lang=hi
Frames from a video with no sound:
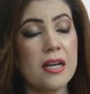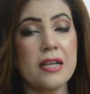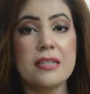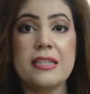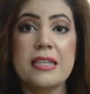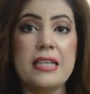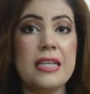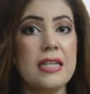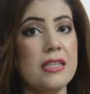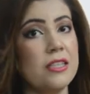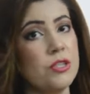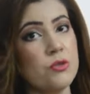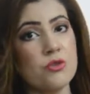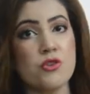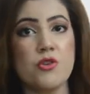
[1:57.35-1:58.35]

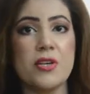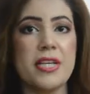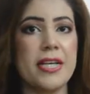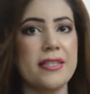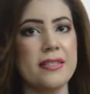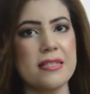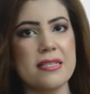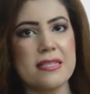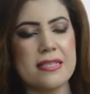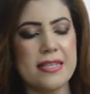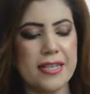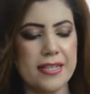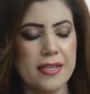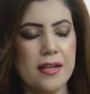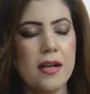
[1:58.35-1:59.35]
हदील यूज टू टेक दिस
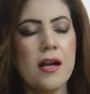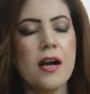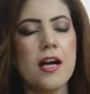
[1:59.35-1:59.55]
स्टैंड